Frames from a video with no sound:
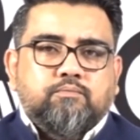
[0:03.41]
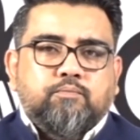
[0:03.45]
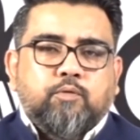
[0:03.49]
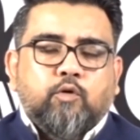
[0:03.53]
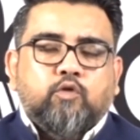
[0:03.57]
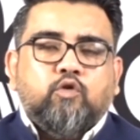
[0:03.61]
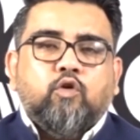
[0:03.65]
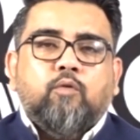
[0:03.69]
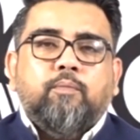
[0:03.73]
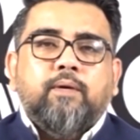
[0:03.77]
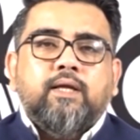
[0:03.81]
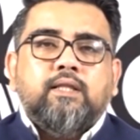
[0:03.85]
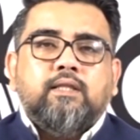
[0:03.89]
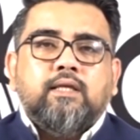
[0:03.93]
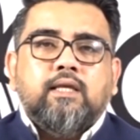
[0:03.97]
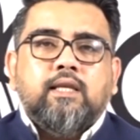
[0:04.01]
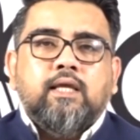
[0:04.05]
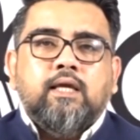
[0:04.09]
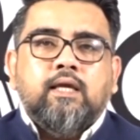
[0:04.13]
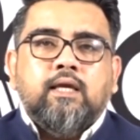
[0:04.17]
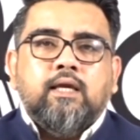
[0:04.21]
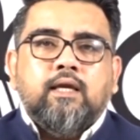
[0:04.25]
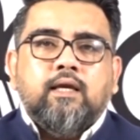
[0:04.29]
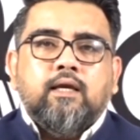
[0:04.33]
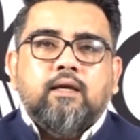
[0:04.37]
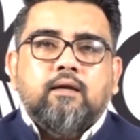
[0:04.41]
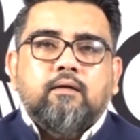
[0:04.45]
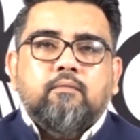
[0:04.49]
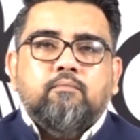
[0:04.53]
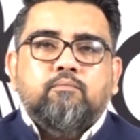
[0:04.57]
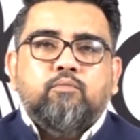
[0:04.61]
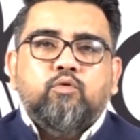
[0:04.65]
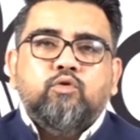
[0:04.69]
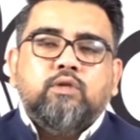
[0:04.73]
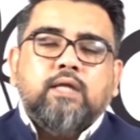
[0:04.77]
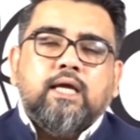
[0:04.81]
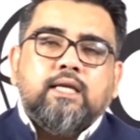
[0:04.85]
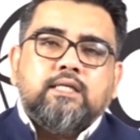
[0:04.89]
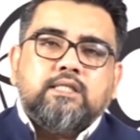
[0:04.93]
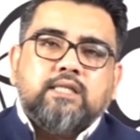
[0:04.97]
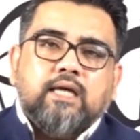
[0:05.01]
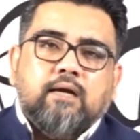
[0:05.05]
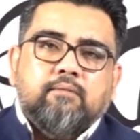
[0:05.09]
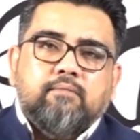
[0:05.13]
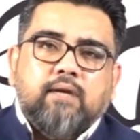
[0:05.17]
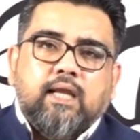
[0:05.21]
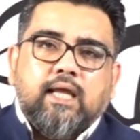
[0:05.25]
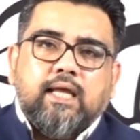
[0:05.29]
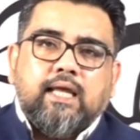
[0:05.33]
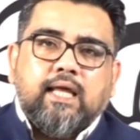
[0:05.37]
প্রথমে তিনি বুথের
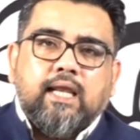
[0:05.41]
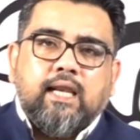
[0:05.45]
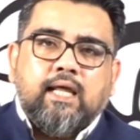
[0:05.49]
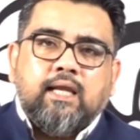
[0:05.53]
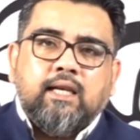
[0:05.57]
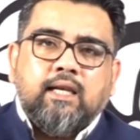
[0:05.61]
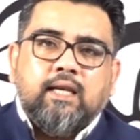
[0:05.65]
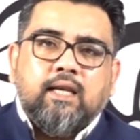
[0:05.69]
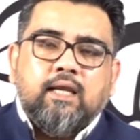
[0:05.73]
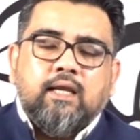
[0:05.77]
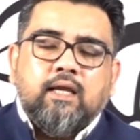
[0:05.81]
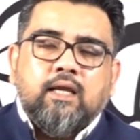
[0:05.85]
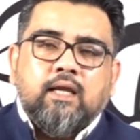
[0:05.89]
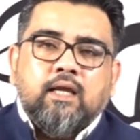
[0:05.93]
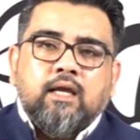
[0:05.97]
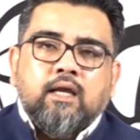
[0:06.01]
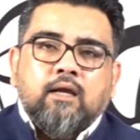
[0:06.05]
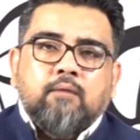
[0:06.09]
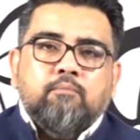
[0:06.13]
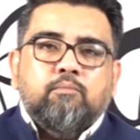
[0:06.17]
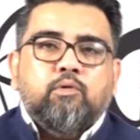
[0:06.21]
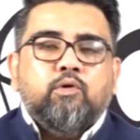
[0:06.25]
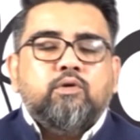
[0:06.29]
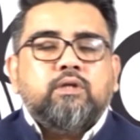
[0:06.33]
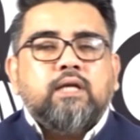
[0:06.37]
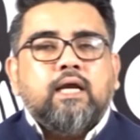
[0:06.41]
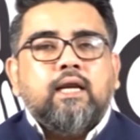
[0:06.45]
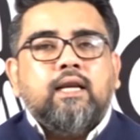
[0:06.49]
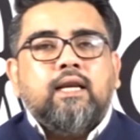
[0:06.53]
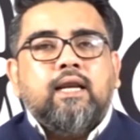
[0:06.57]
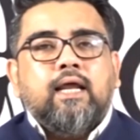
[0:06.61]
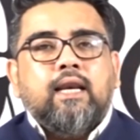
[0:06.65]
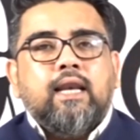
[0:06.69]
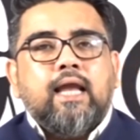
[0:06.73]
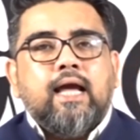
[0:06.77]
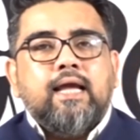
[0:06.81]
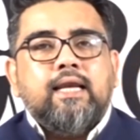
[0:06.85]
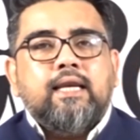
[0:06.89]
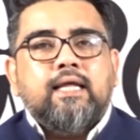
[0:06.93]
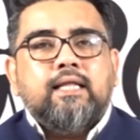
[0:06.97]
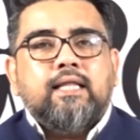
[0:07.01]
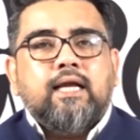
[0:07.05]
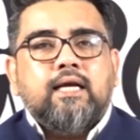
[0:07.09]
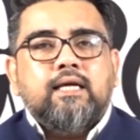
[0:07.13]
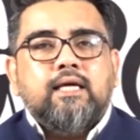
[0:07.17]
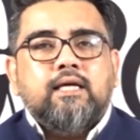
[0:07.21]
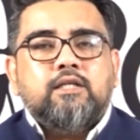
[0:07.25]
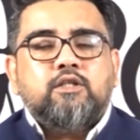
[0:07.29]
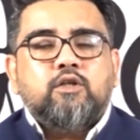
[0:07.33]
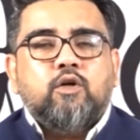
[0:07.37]
সামনে গেলেন ভোটাররা লাইনে
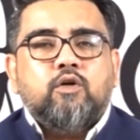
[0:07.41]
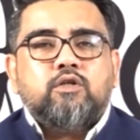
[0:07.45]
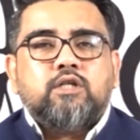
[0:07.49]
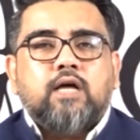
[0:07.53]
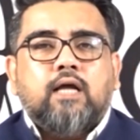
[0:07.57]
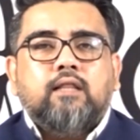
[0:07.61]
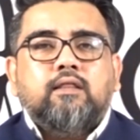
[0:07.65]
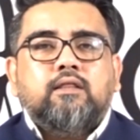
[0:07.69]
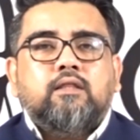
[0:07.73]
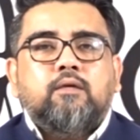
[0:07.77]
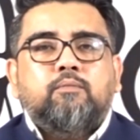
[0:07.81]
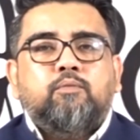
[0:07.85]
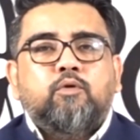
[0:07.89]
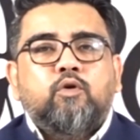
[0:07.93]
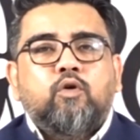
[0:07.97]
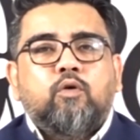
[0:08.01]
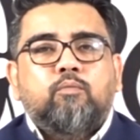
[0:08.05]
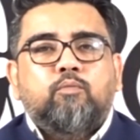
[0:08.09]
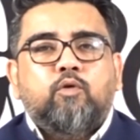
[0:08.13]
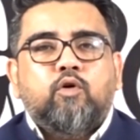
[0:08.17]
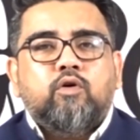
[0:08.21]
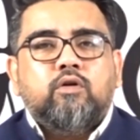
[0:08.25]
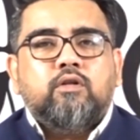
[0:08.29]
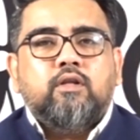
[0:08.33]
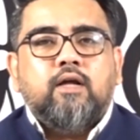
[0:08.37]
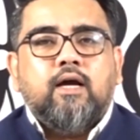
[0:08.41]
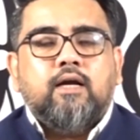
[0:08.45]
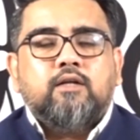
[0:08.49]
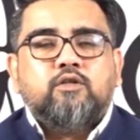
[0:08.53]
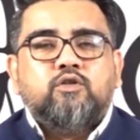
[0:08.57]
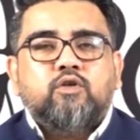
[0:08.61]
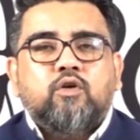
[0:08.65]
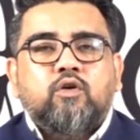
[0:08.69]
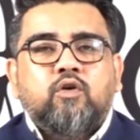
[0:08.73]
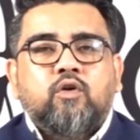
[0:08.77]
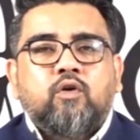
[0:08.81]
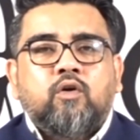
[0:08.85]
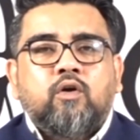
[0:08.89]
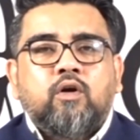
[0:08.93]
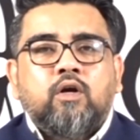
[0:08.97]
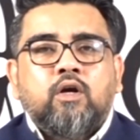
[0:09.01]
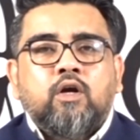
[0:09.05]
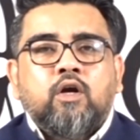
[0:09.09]
দাঁড়িয়েছিল শান্তিপূর্ণ ভোট দেওয়ার জন্য